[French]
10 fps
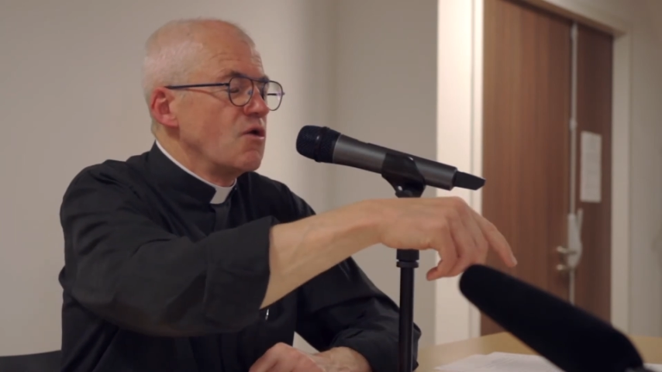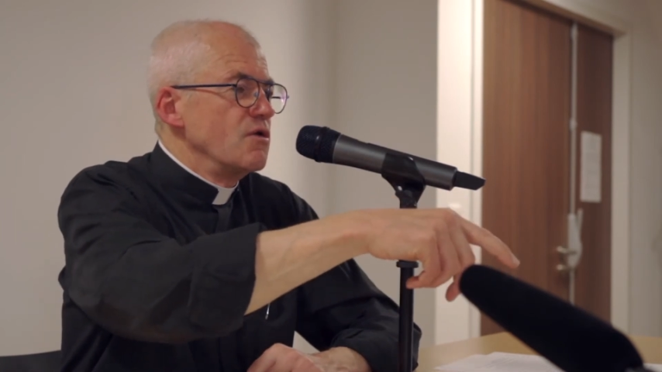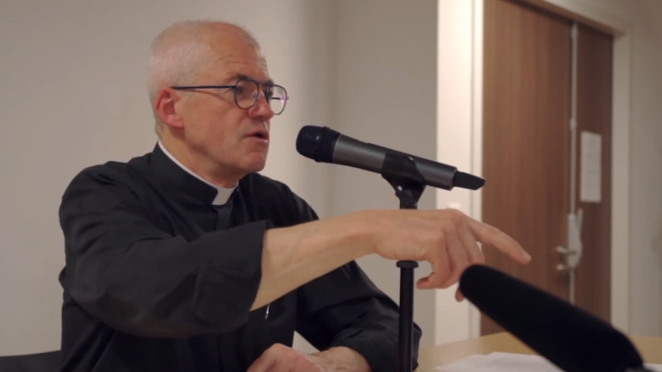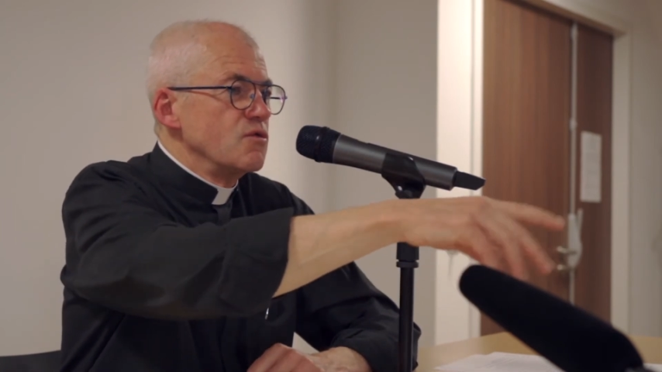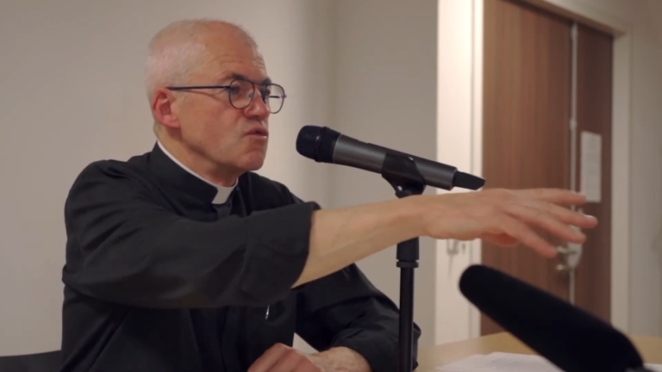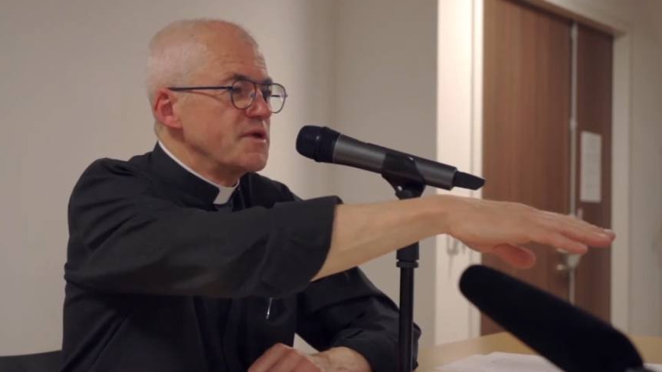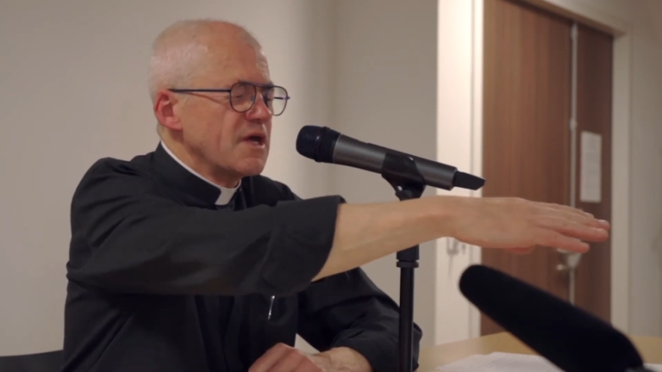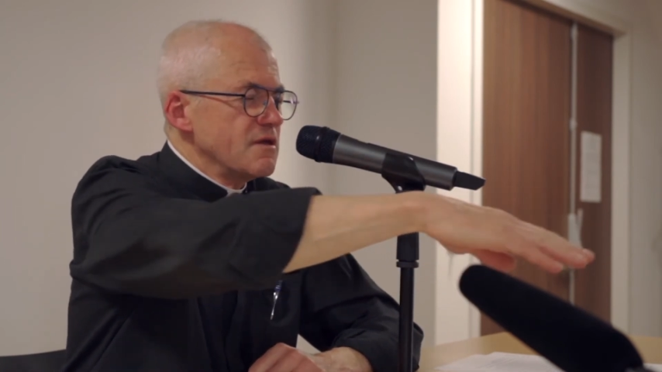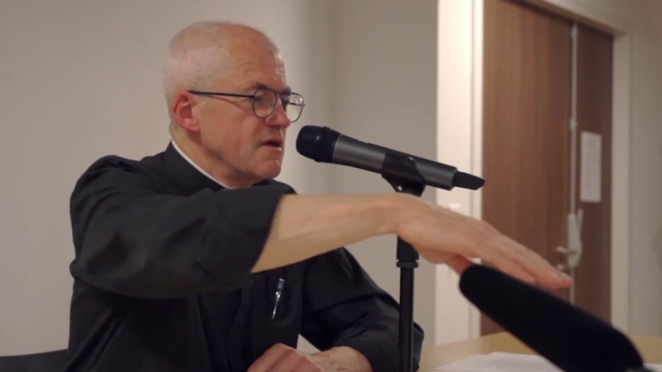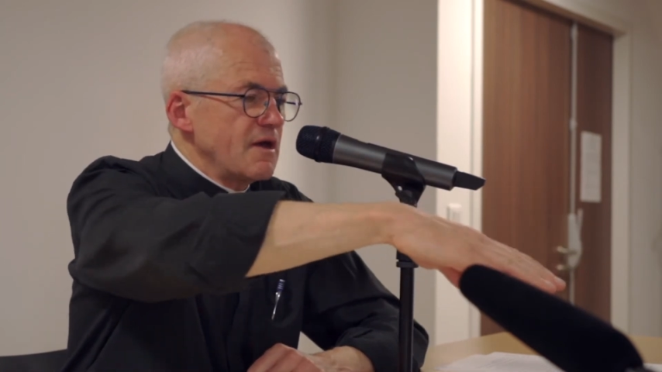euh, ou
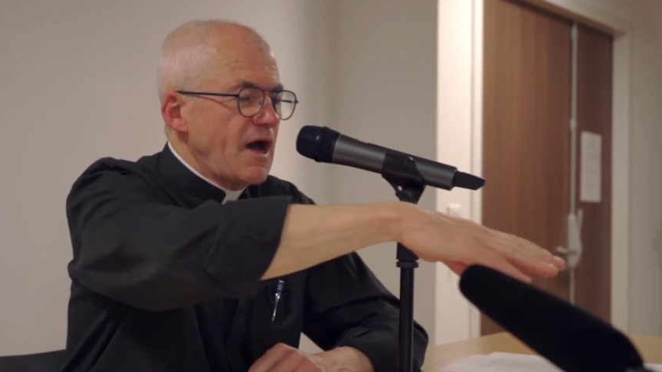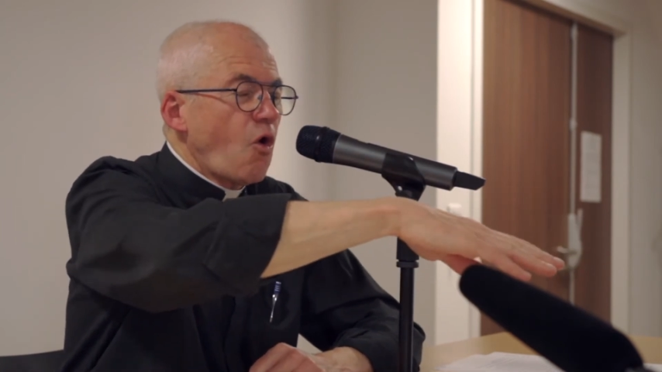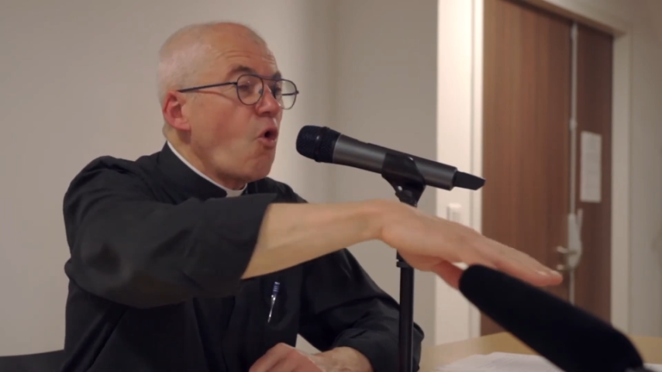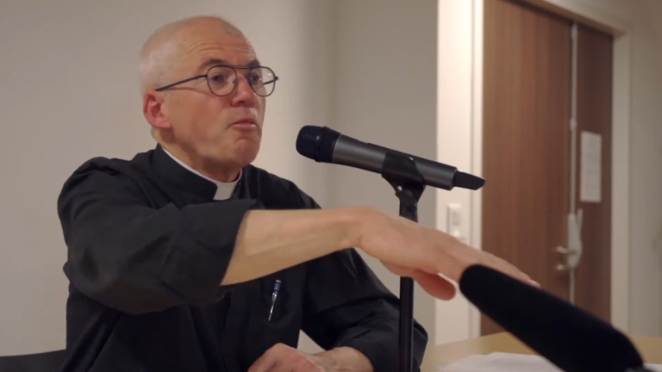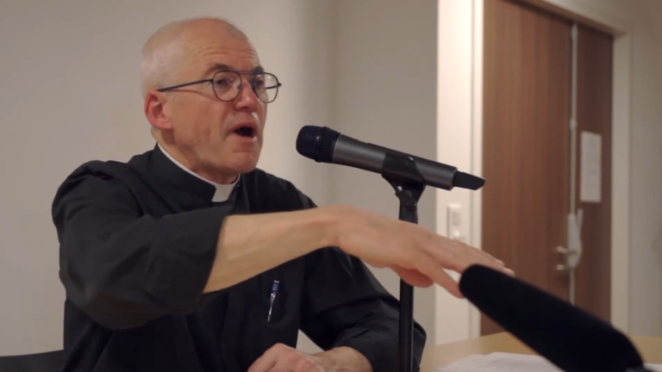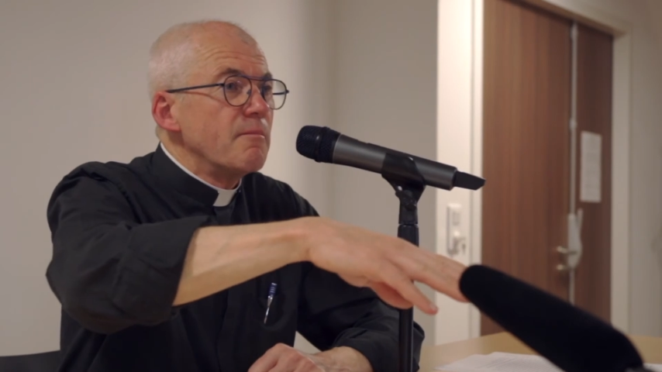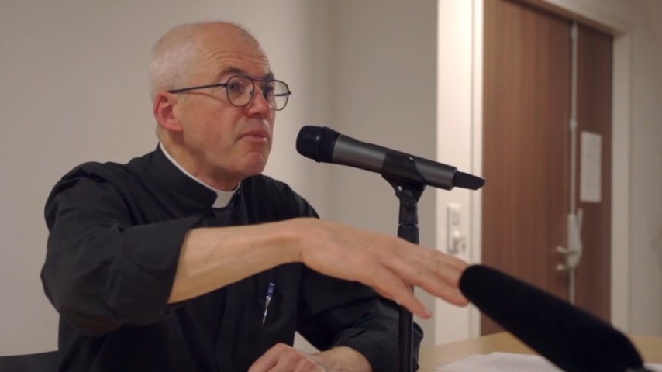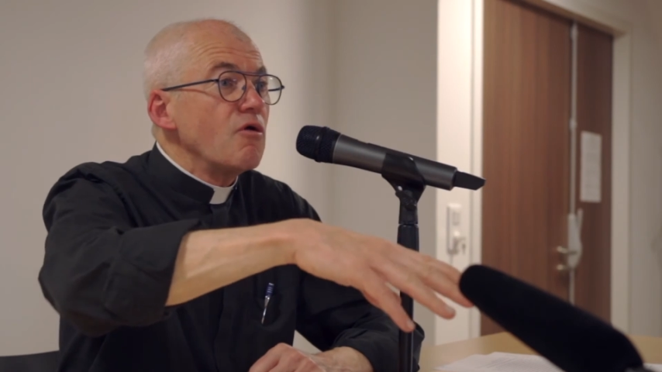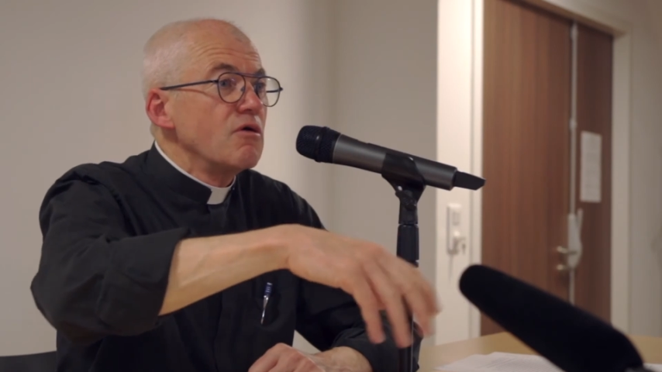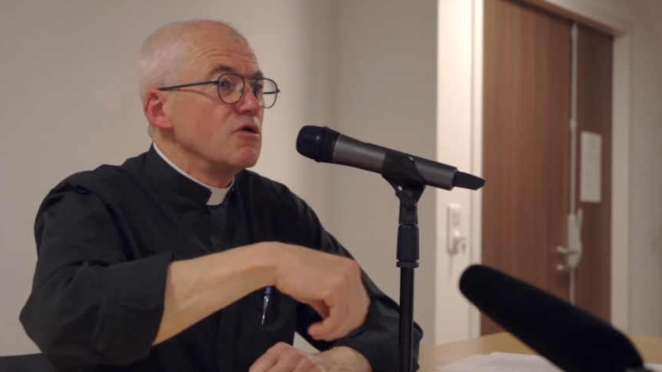bien à rompre un
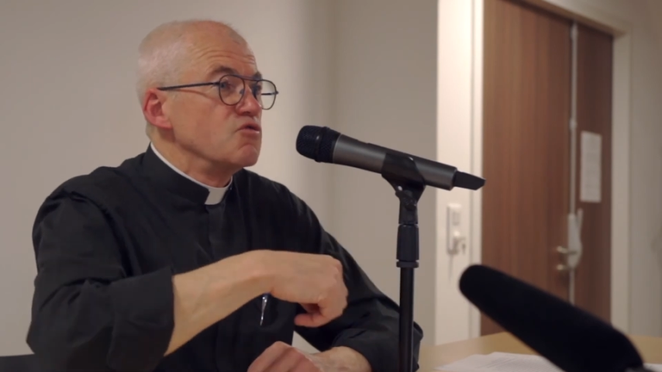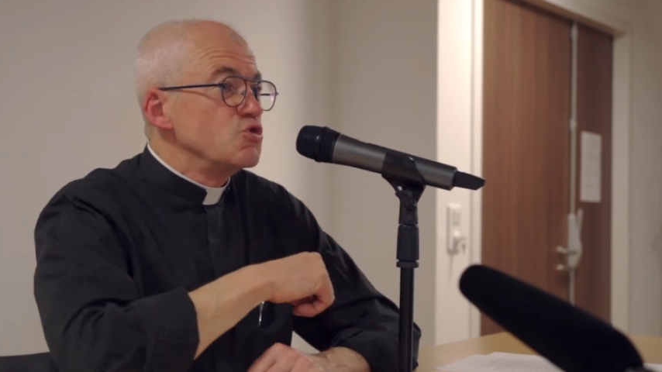banc